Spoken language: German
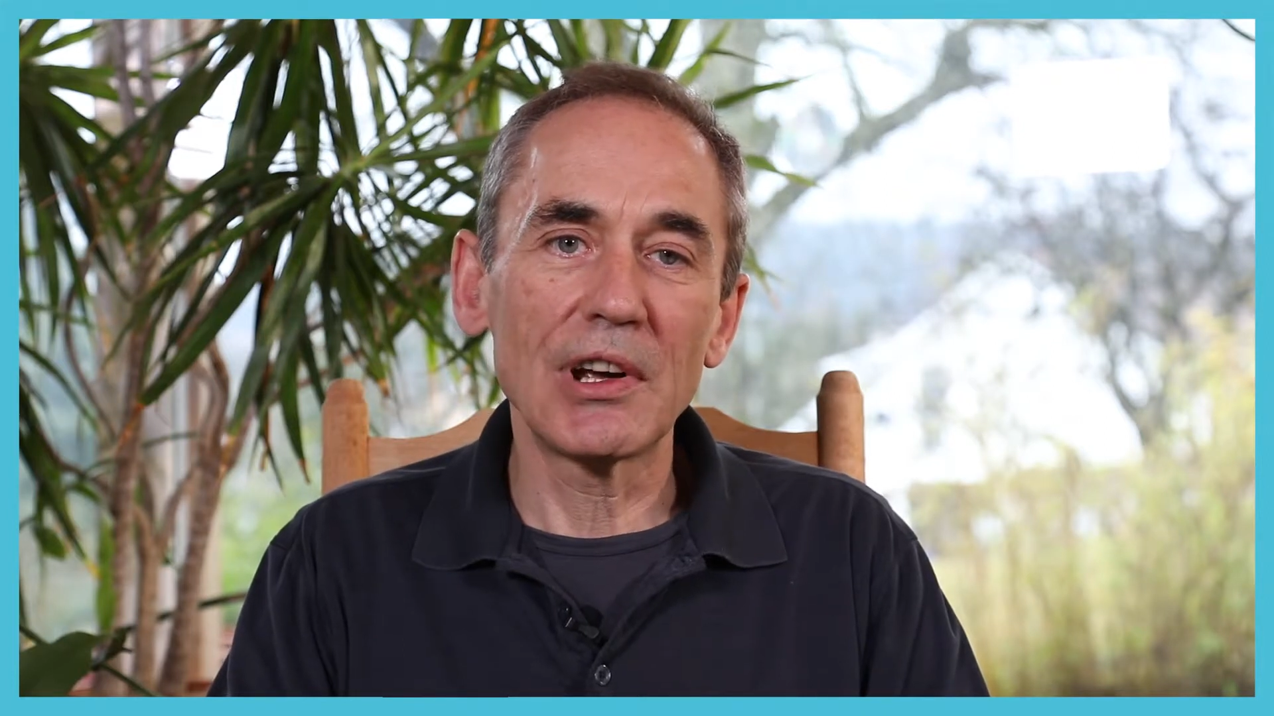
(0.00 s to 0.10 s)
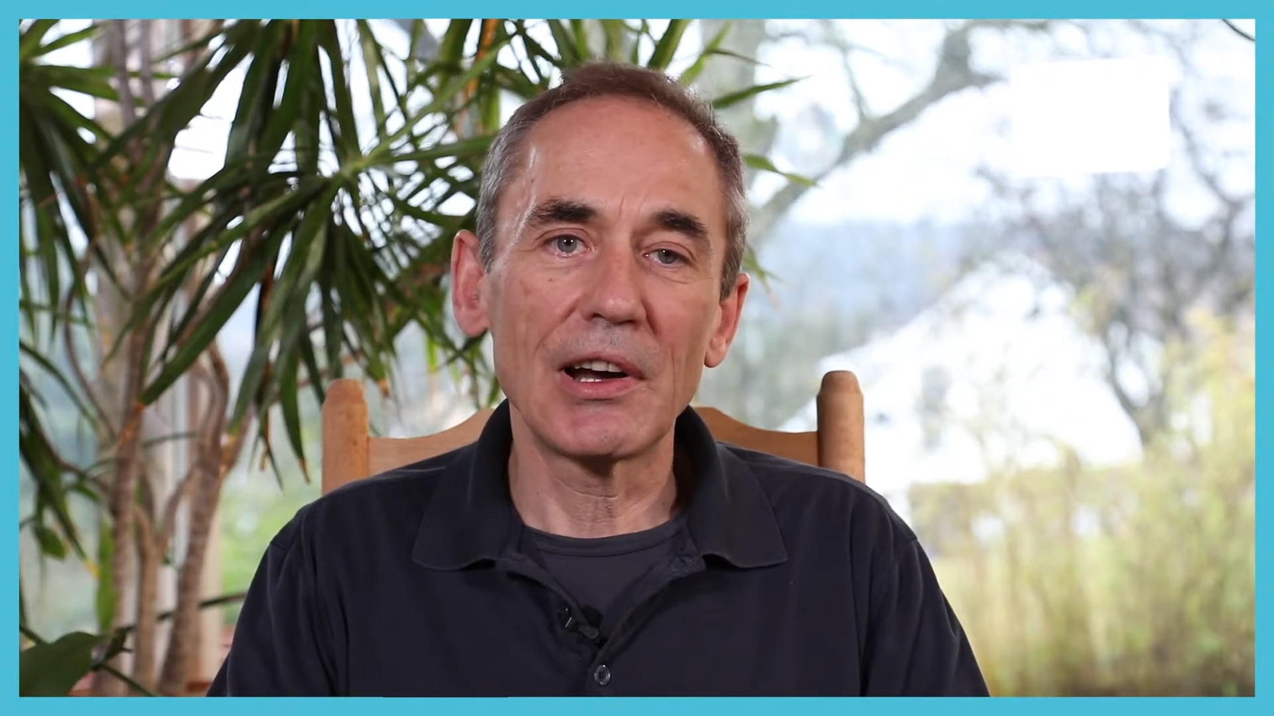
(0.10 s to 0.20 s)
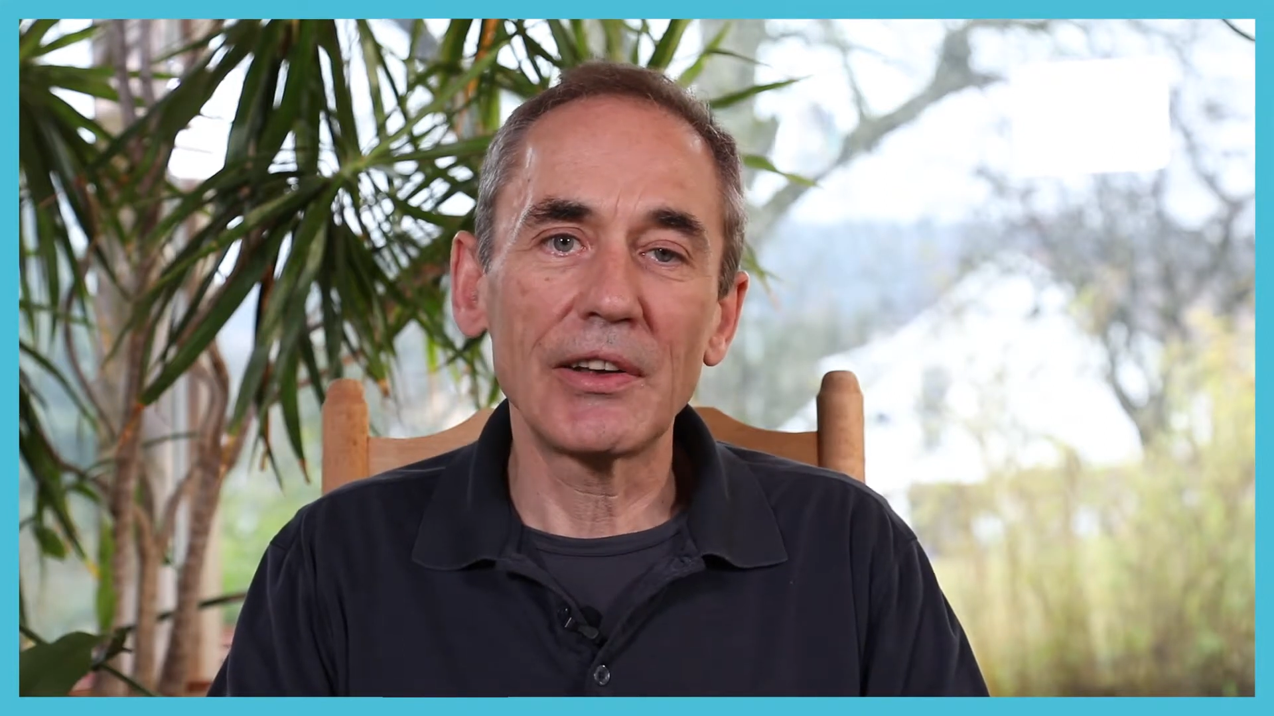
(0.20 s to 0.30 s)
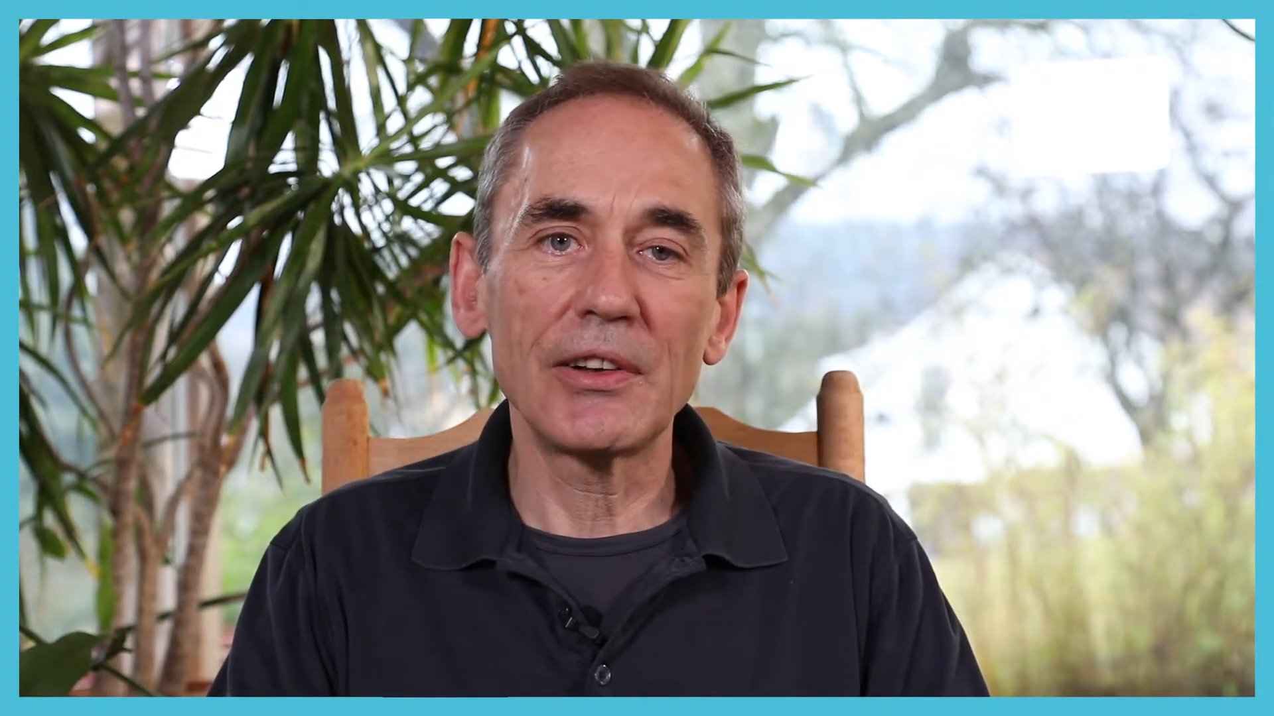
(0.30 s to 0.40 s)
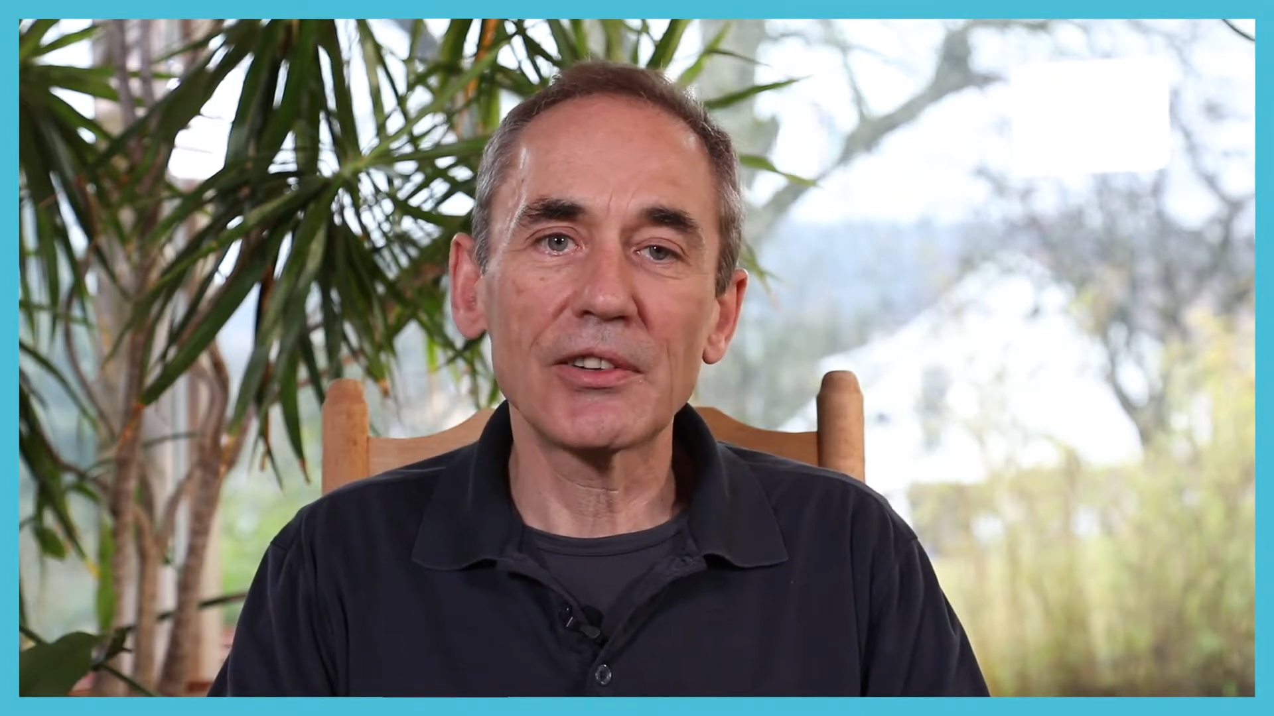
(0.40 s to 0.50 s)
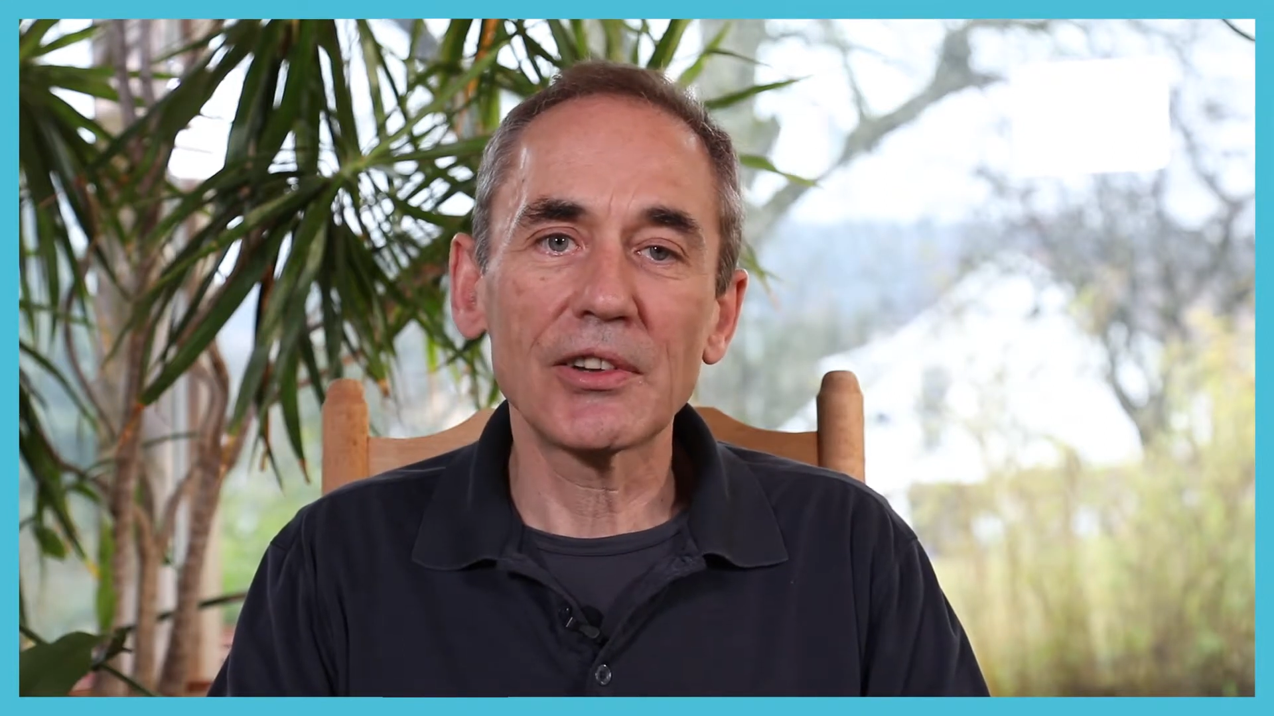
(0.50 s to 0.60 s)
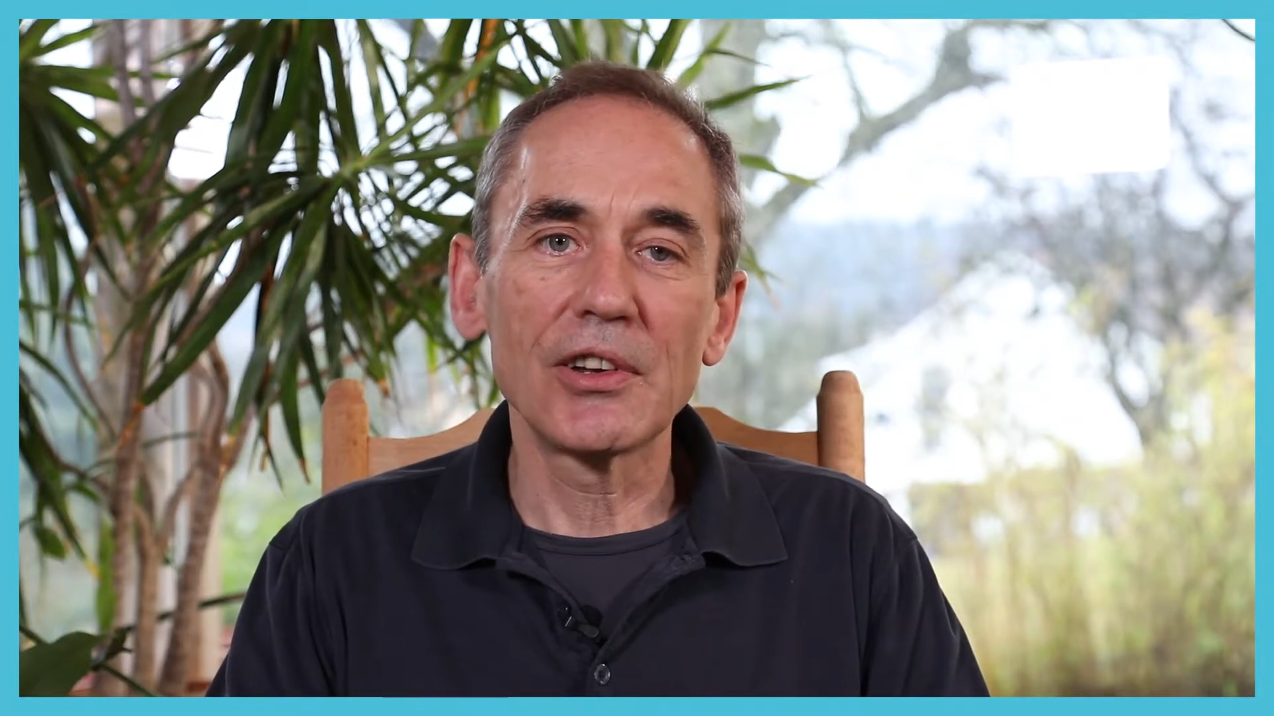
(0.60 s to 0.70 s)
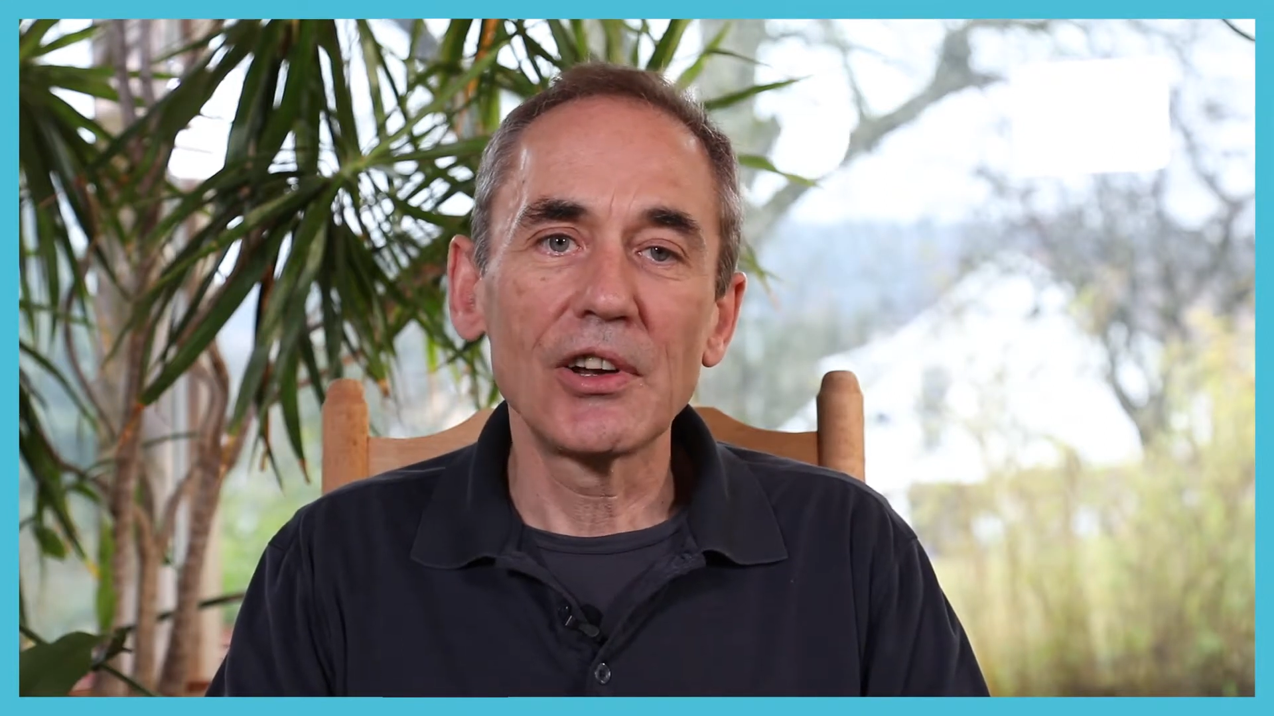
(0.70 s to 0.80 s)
heilt,